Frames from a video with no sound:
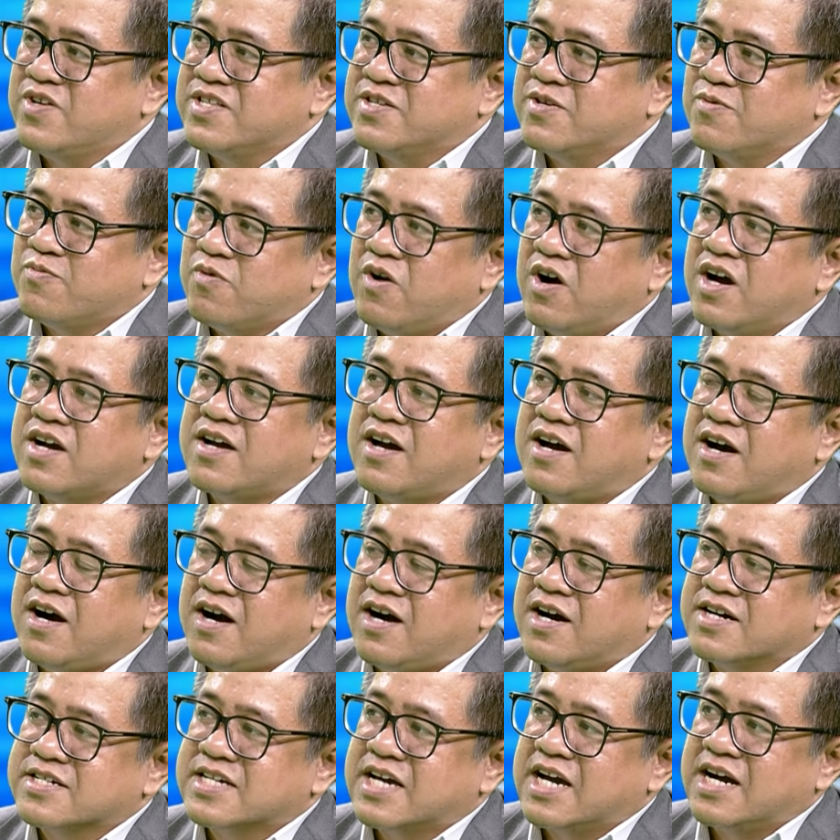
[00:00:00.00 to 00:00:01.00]
quyền Trung Quốc
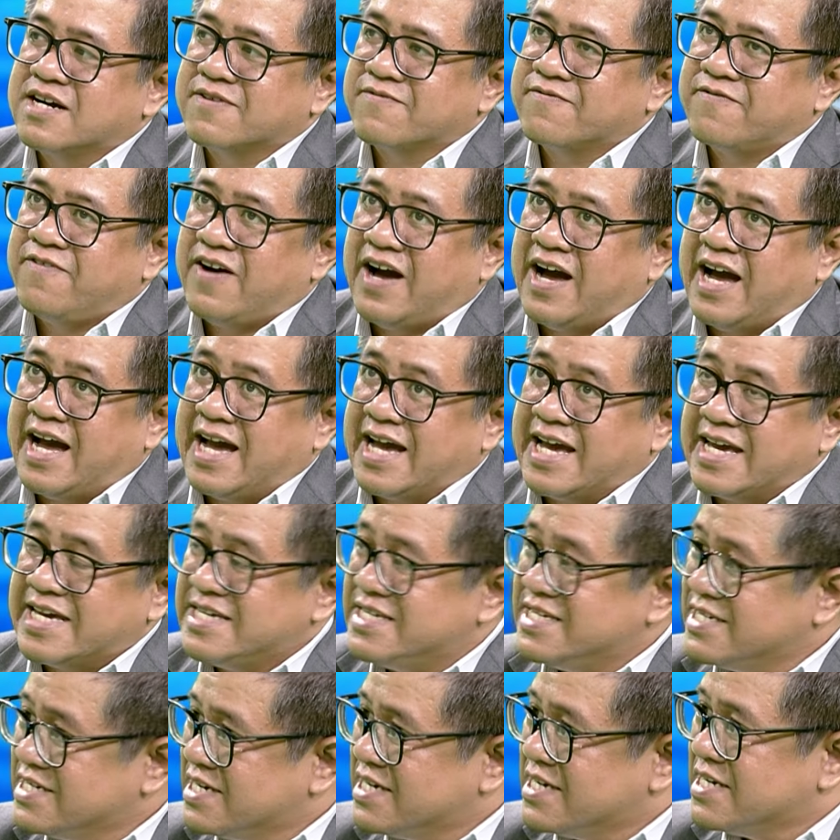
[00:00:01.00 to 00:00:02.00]
họ cần
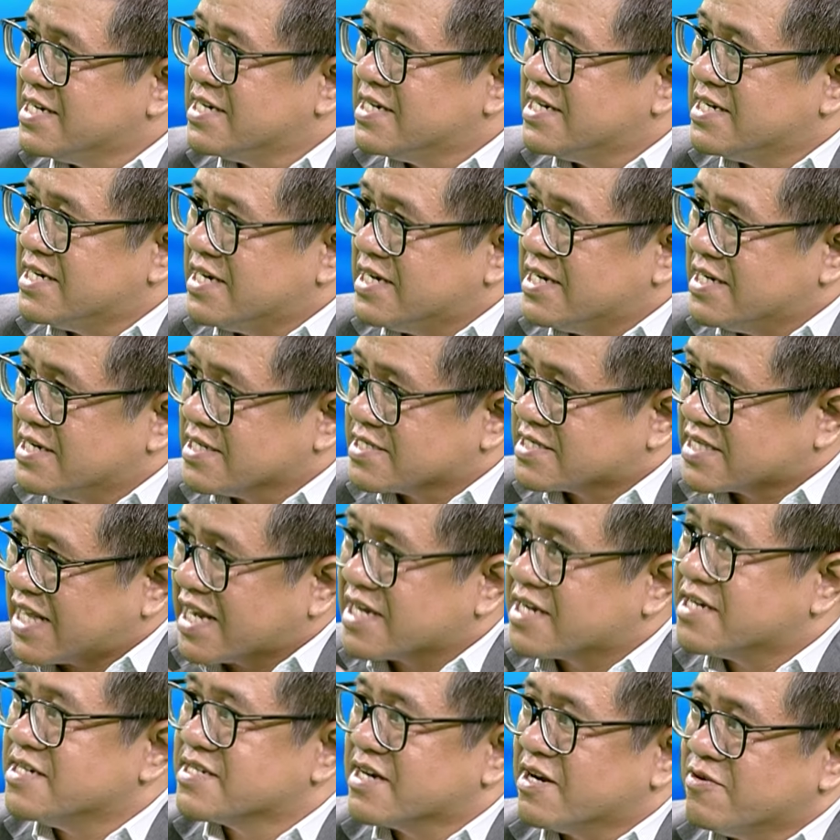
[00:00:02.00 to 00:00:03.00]
phải uh,
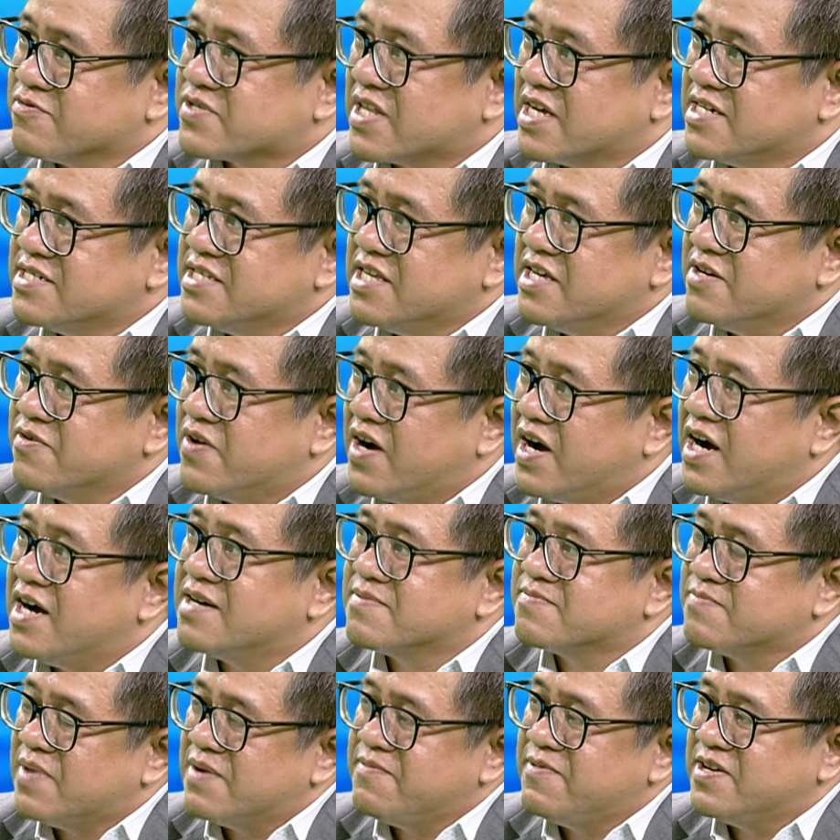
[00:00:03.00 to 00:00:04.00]
tăng cường đầu tư nhiều
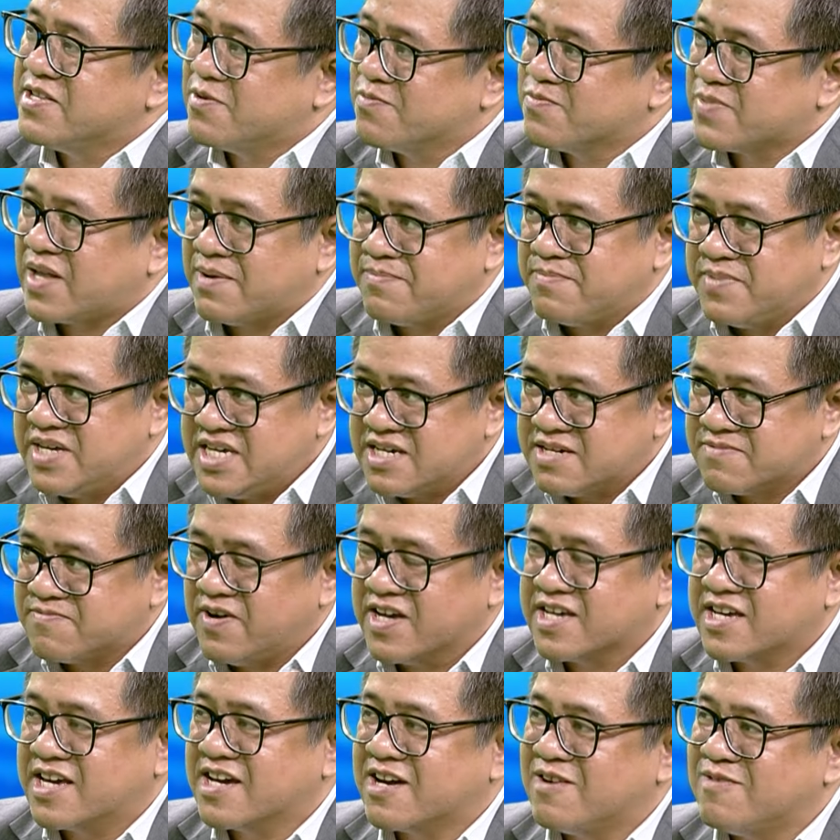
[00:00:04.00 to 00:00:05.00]
hơn bởi vì chúng ta biết
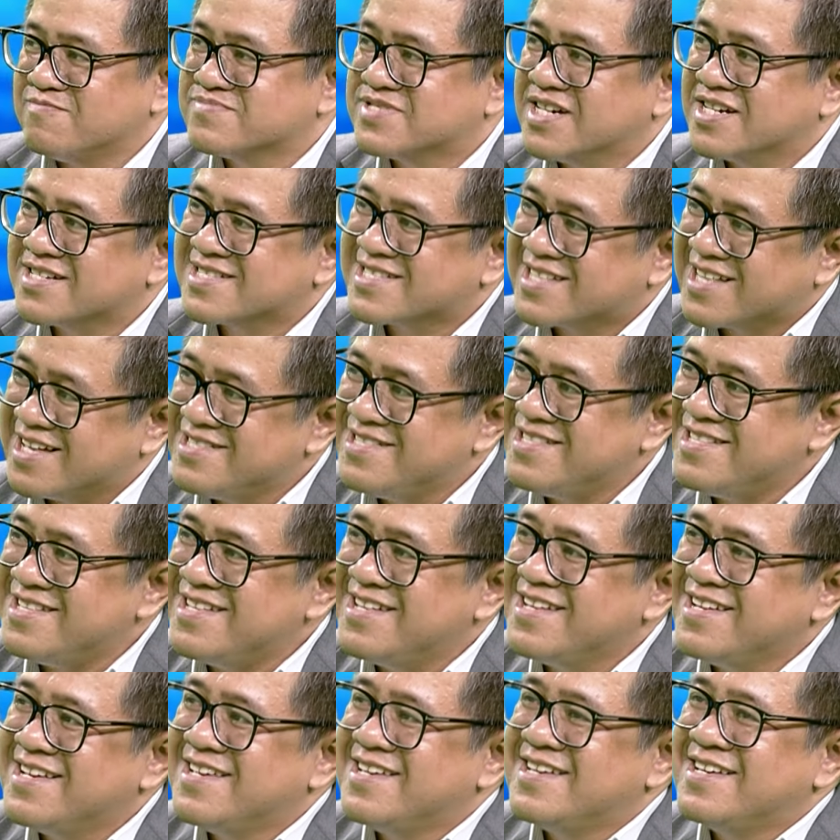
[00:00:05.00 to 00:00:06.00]
về cái công thức tính
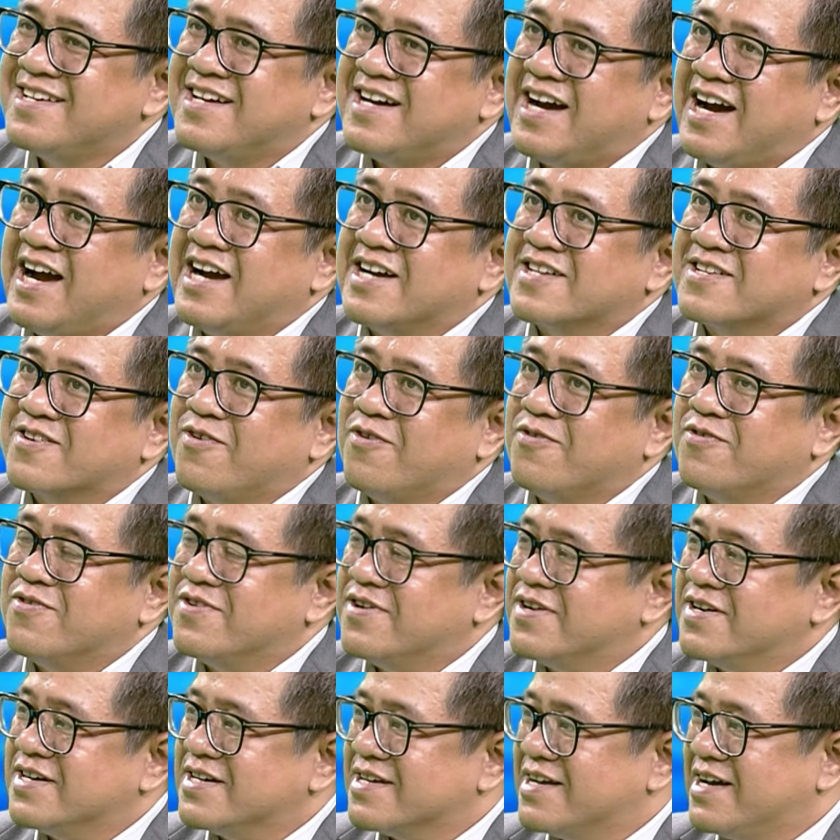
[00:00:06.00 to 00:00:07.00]
uh,
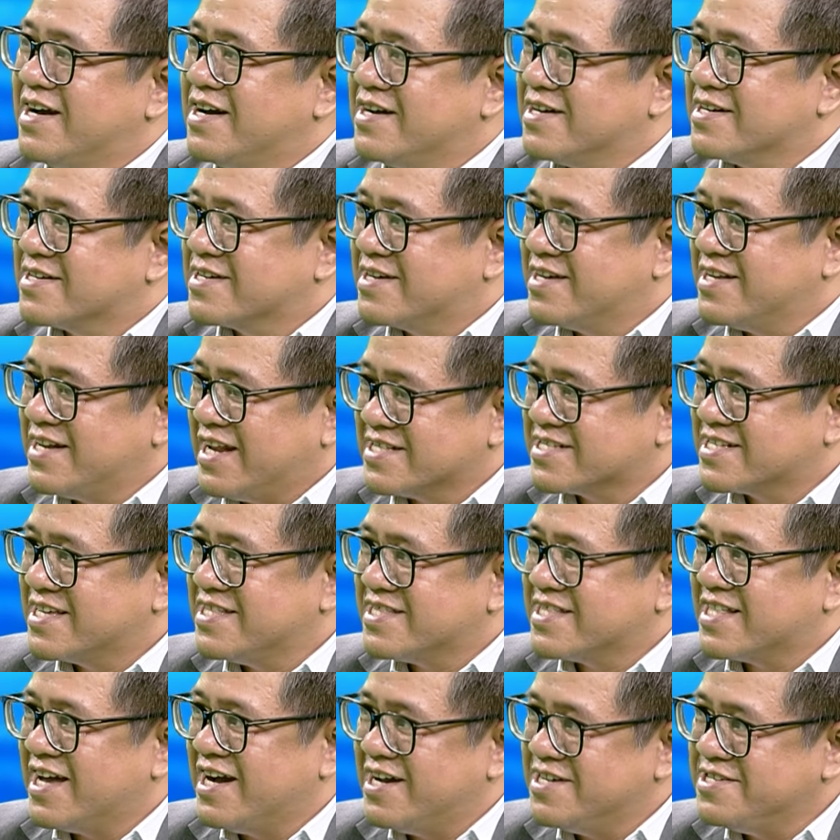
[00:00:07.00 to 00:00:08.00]
của uh, cái nền
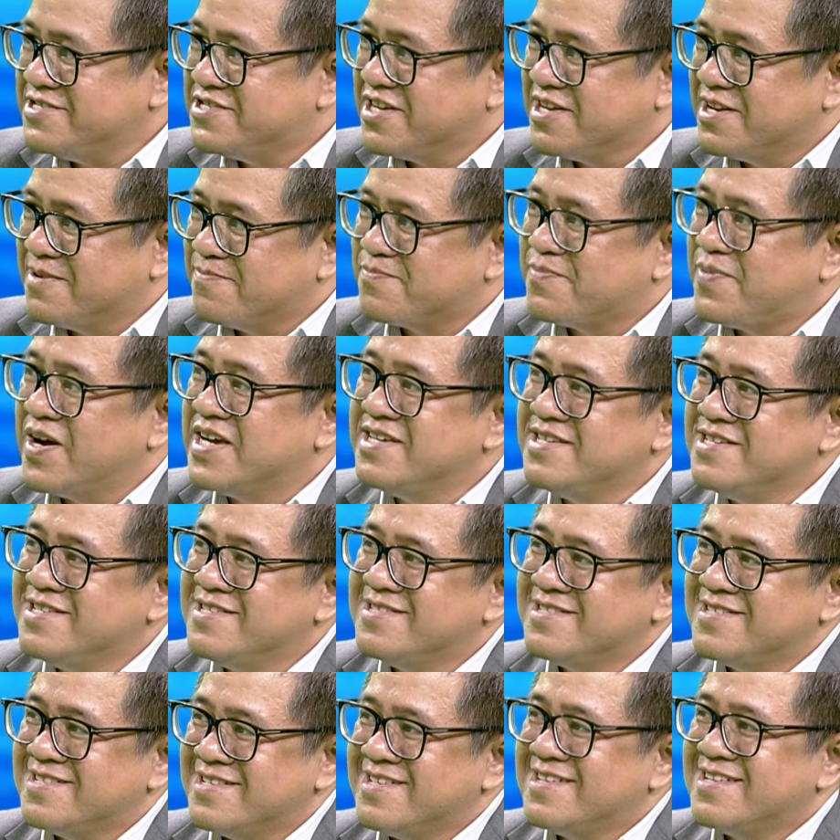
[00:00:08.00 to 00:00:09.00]
kinh tế GDP
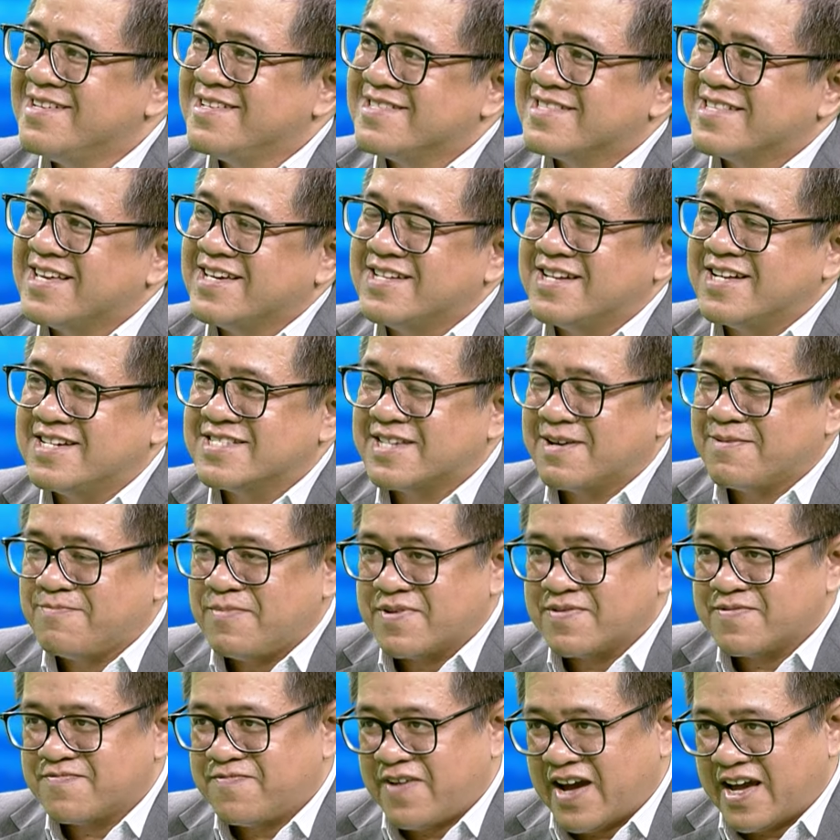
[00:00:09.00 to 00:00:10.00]
thì nó sẽ
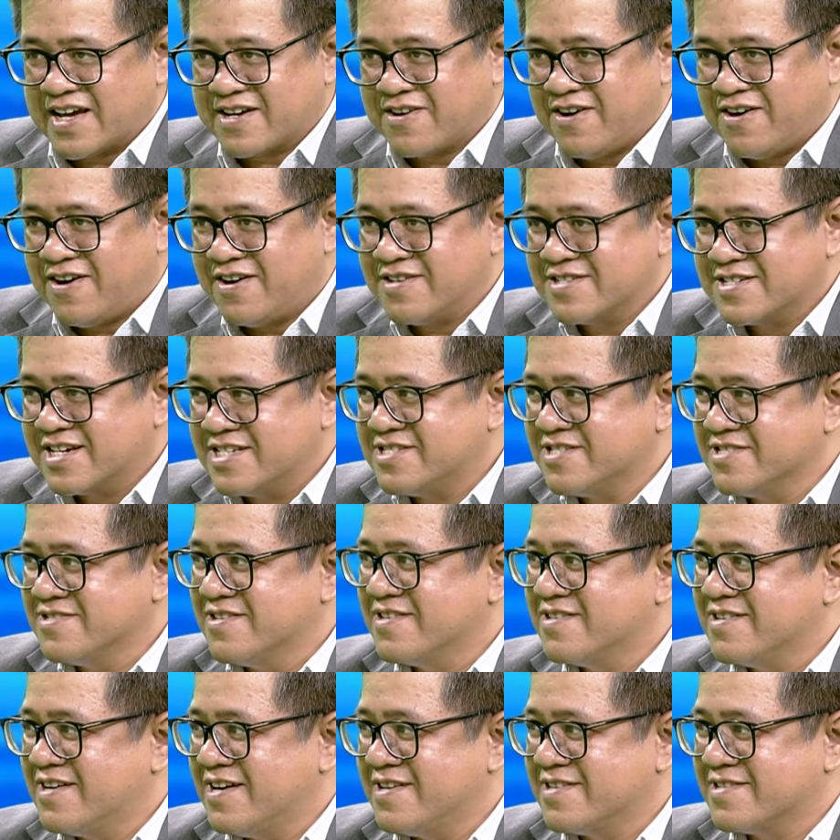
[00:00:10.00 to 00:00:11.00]
phải có cái sự
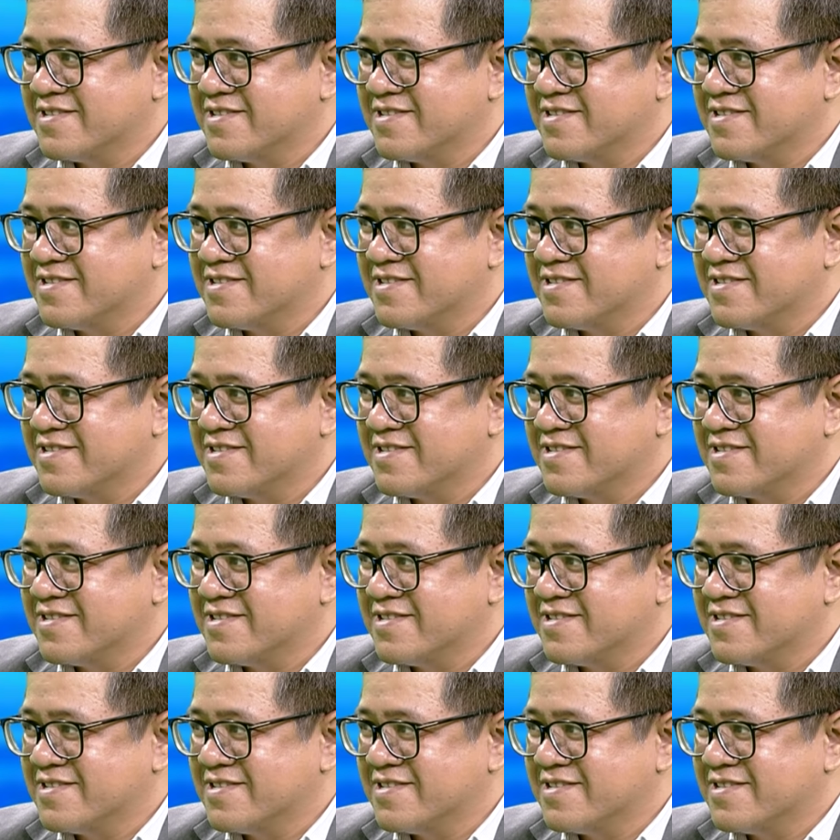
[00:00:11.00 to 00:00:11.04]
uh,